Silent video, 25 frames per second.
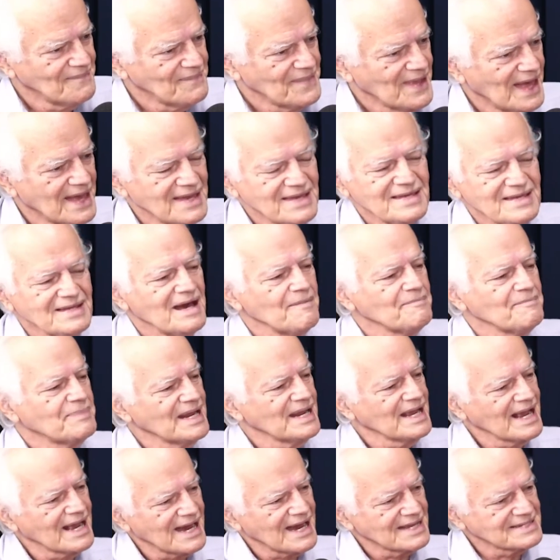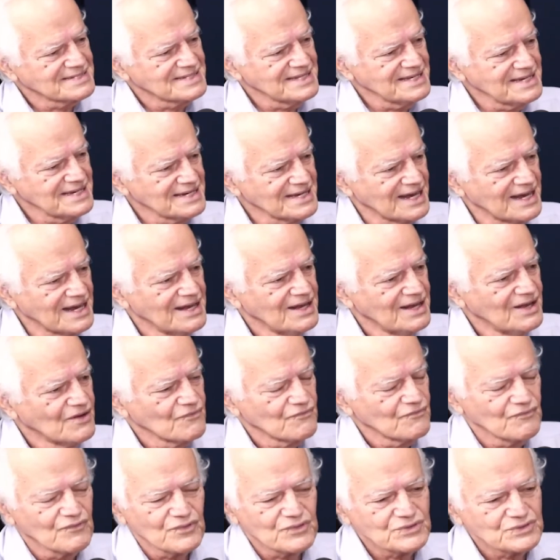E na brincadeira,
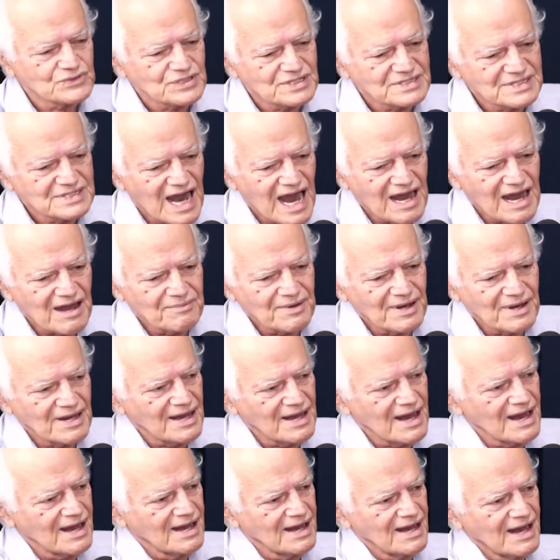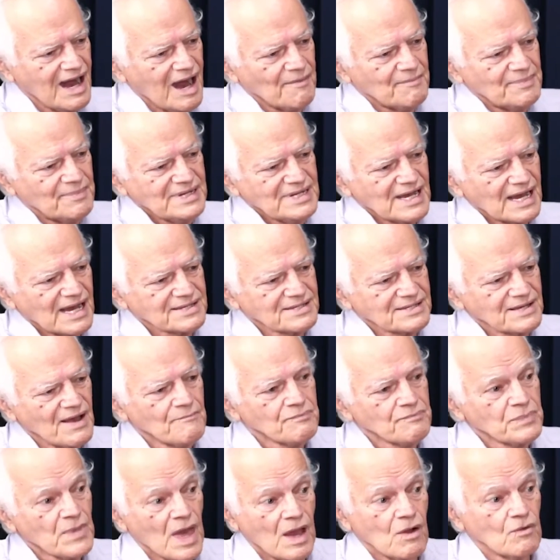você dava. Abria, isso era um
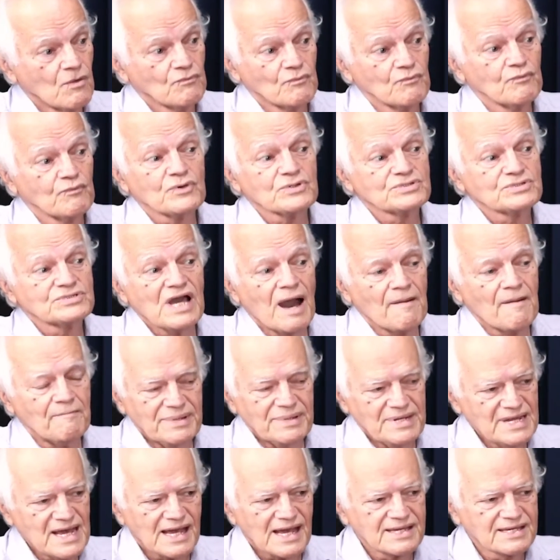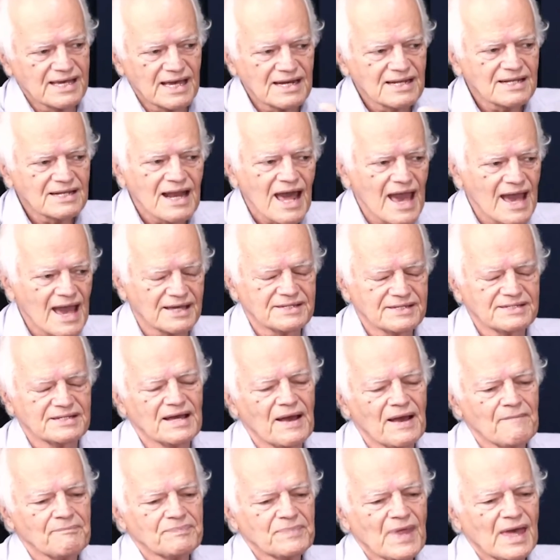estudo, né? Você abria aquele leque, né?
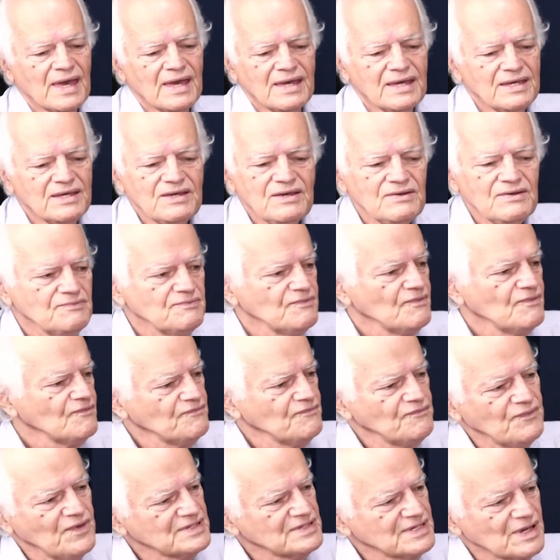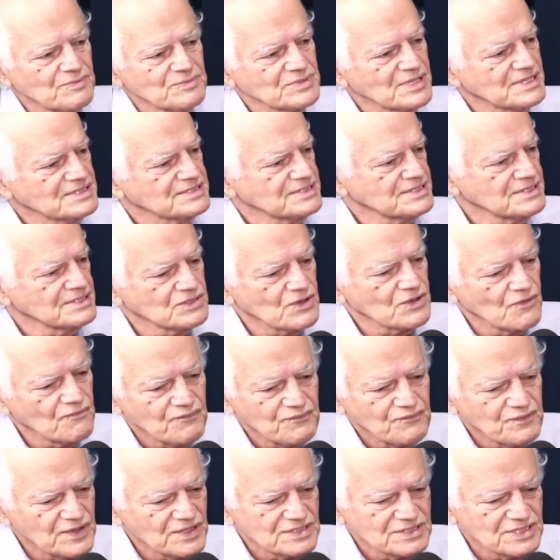E fizemos assim. Então,
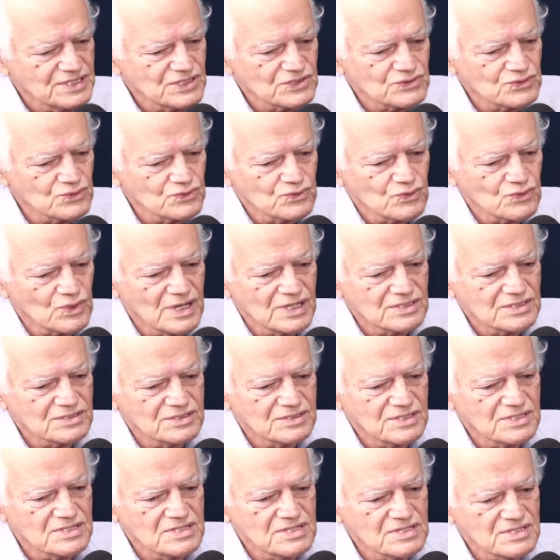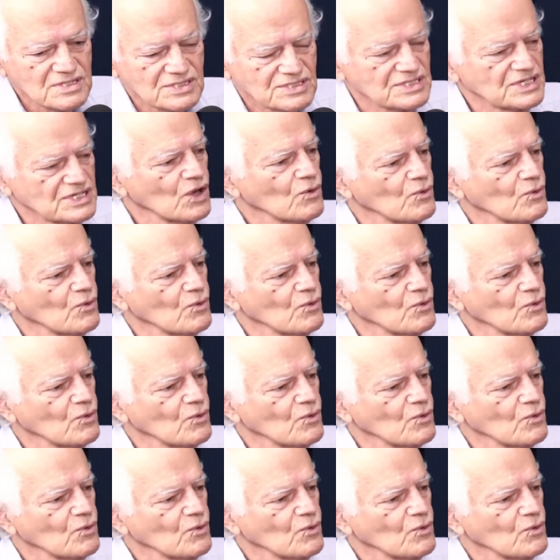fiz isso durante cinco